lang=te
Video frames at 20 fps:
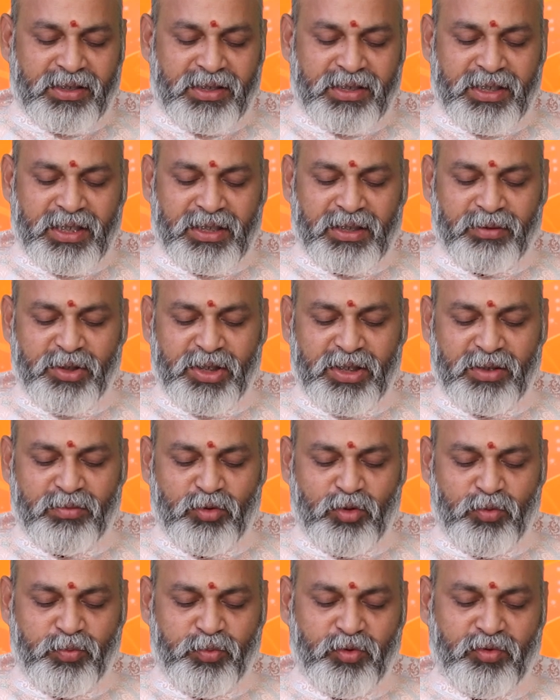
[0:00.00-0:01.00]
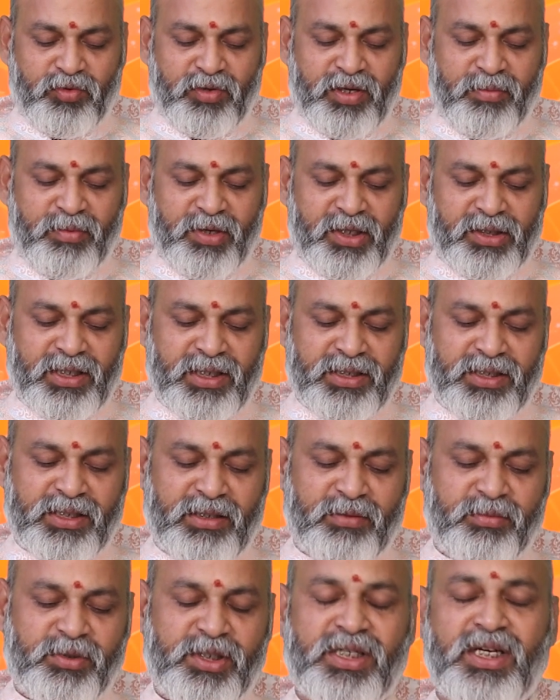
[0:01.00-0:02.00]
శతవిషము పూర్వభద్ర
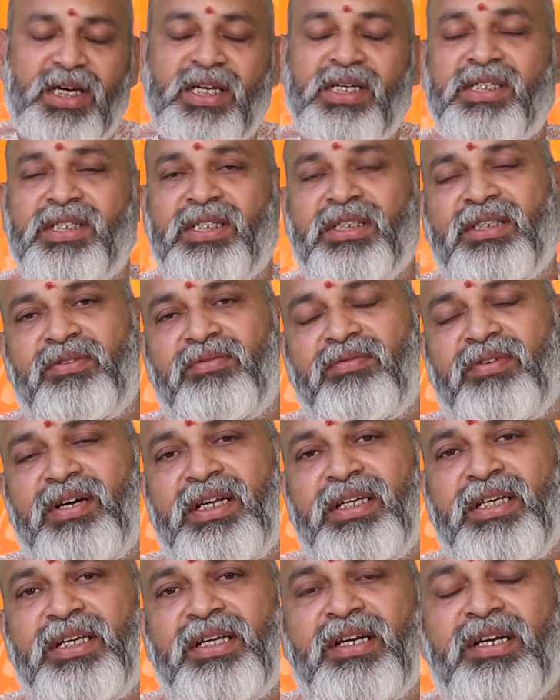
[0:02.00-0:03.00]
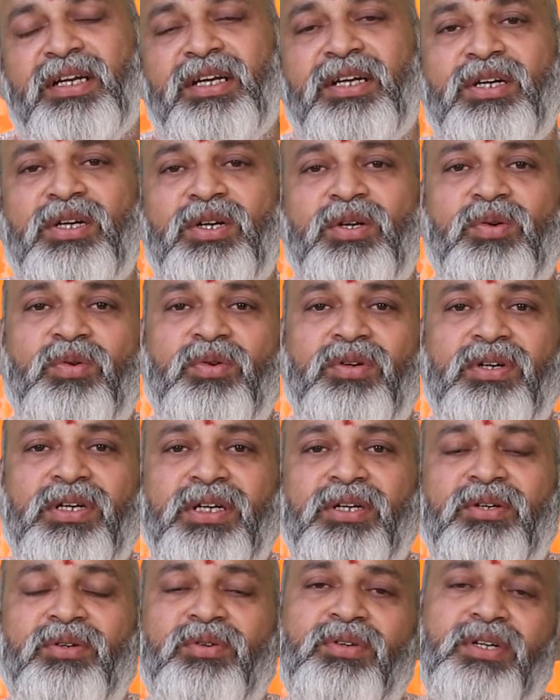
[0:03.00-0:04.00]
శతవిష నక్షత్రం వారికి రెండు
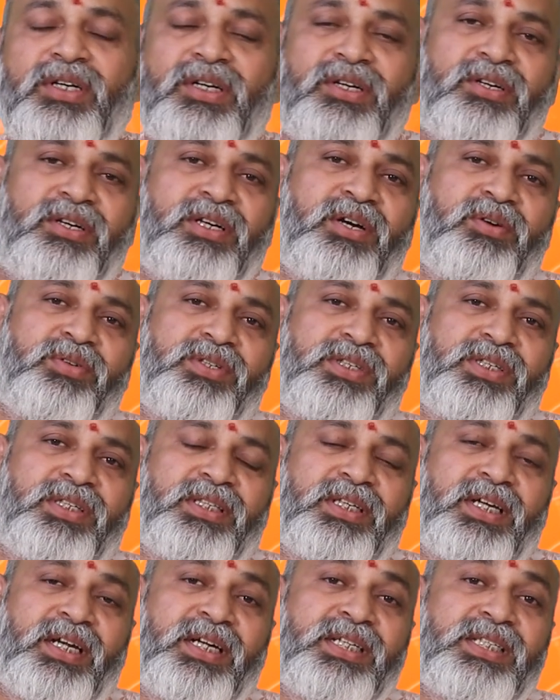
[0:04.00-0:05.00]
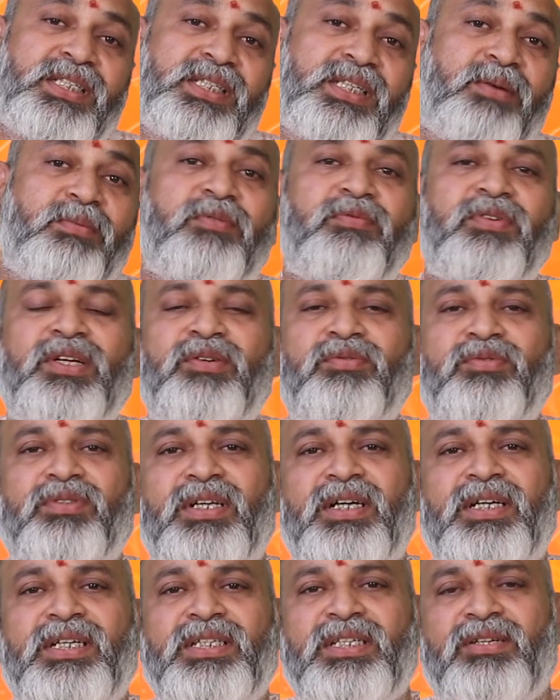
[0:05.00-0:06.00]
రెండు రెండుగా వచ్చింది అంటే సమఫలం
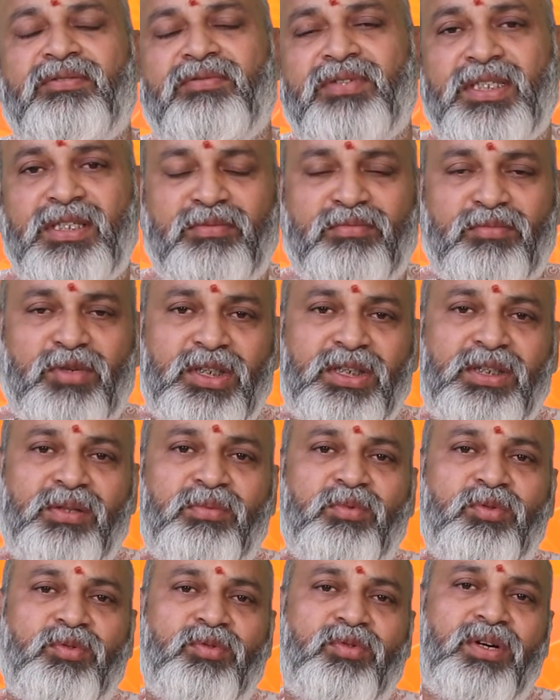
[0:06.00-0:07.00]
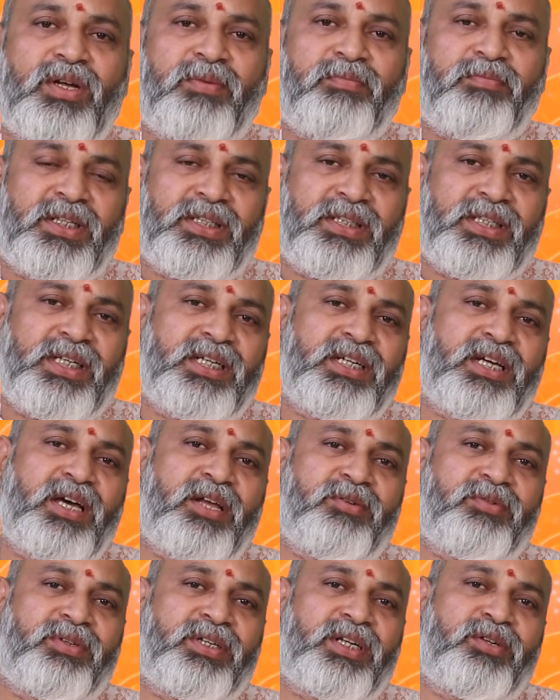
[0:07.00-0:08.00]
ఉంది అంటే సంవత్సరం మొత్తము కూడా ప్రతి
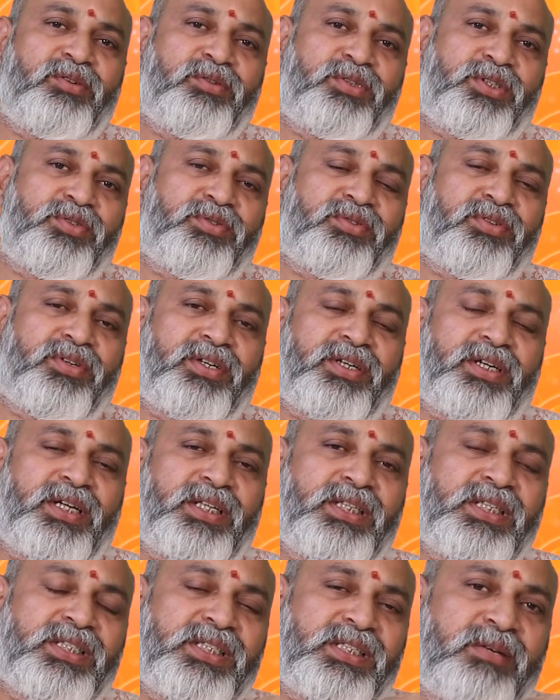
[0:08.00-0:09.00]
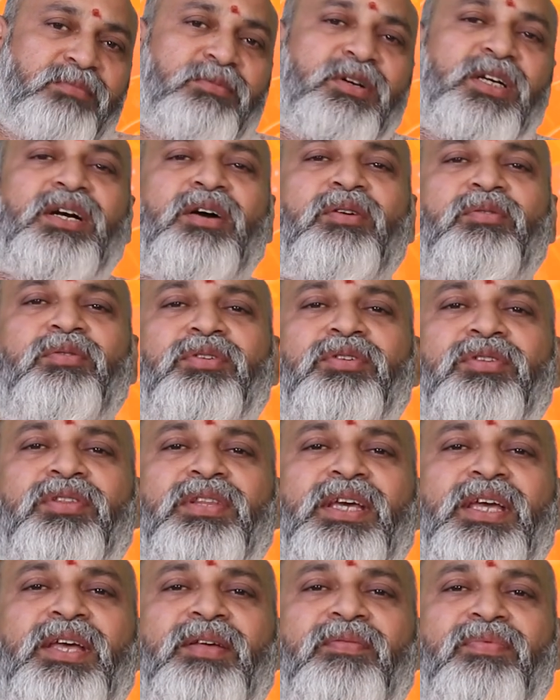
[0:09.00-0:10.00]
నాలుగు నెలలు తీసుకున్నట్లయితే సమంగా
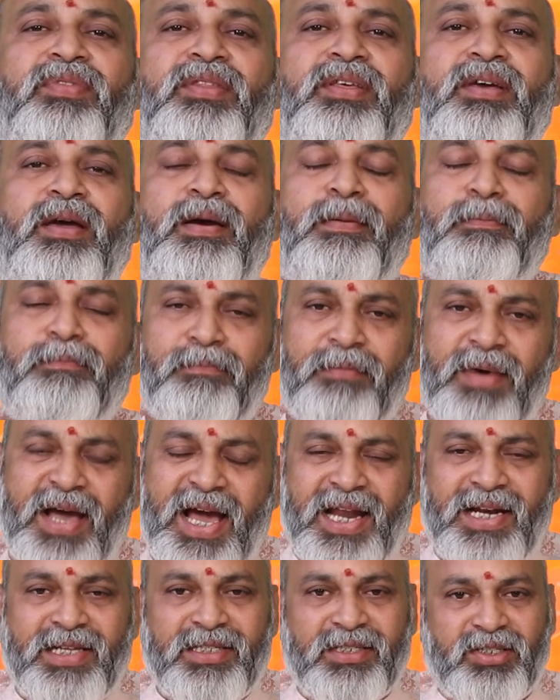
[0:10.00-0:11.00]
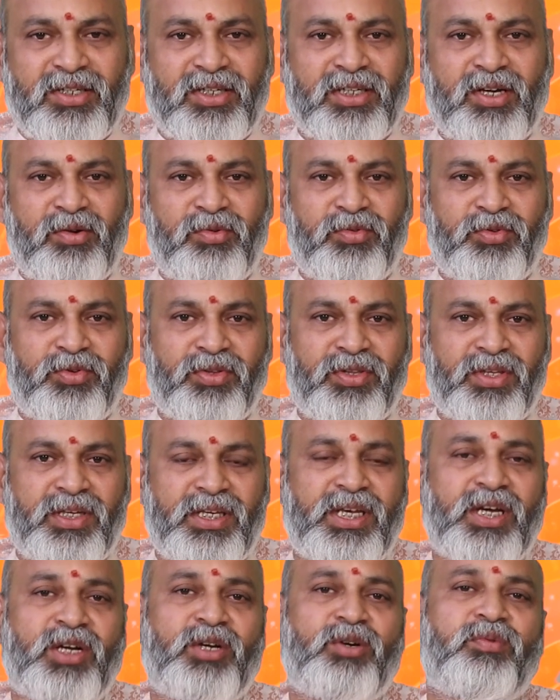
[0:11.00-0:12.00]
ఉంటుంది బ్యాలెన్స్డ్గా ఉంటుంది
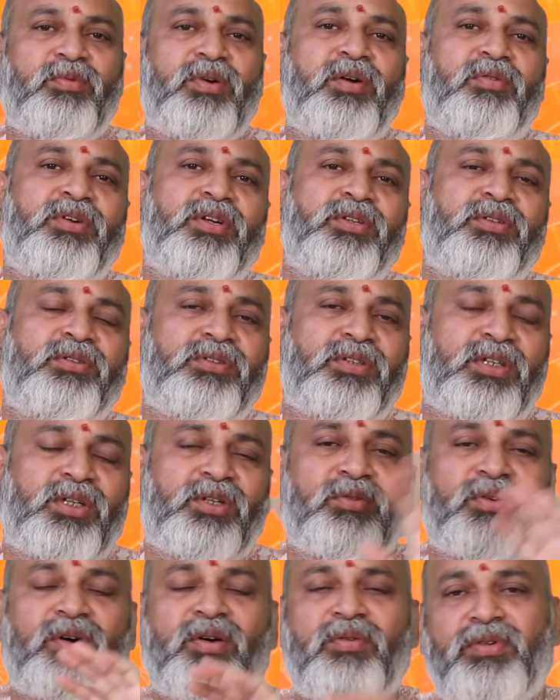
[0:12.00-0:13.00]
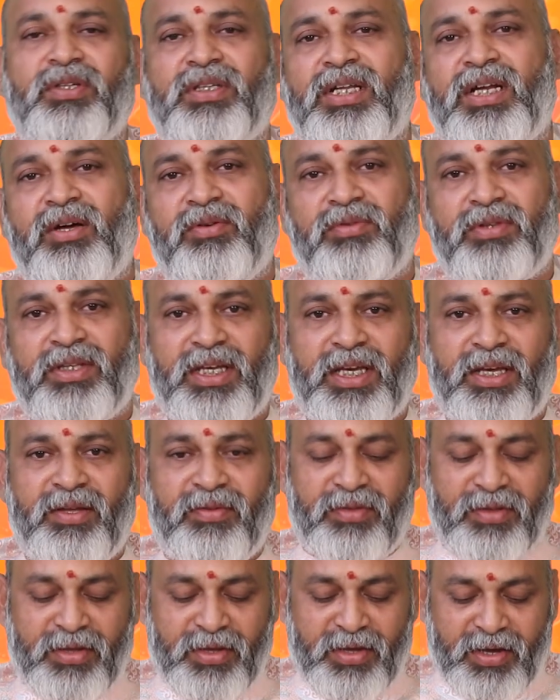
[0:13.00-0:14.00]
ఎక్కువ ఉండదు తక్కువ ఉండదు అలా ఉంది
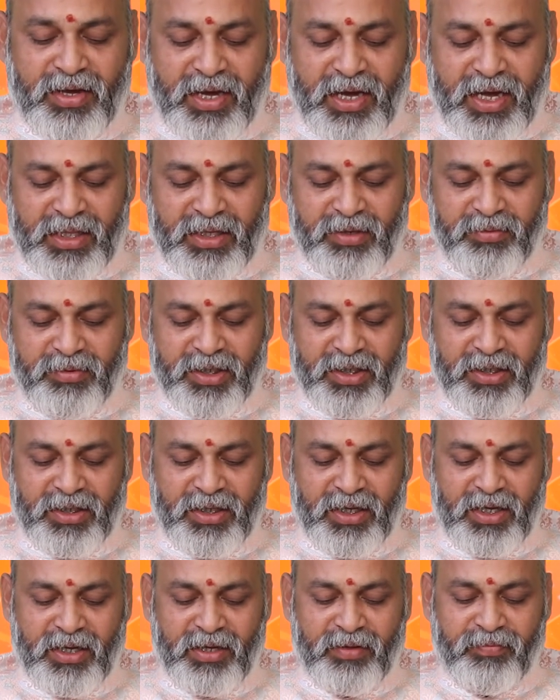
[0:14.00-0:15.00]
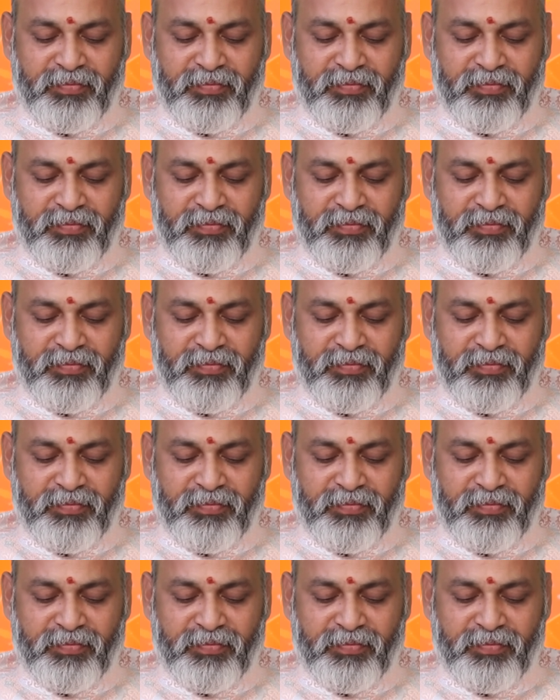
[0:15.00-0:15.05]
అదేవిధంగా